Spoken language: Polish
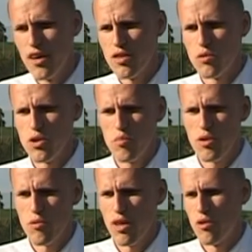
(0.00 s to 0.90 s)
którzy
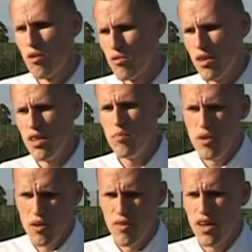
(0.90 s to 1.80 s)
by tutaj doglądali,
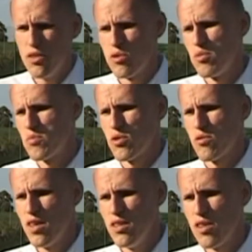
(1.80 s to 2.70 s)
pilnowali, czy by
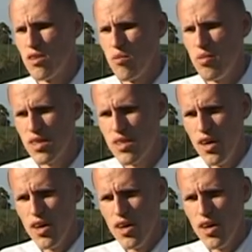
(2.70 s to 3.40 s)
sprzątnęli ten obiekt.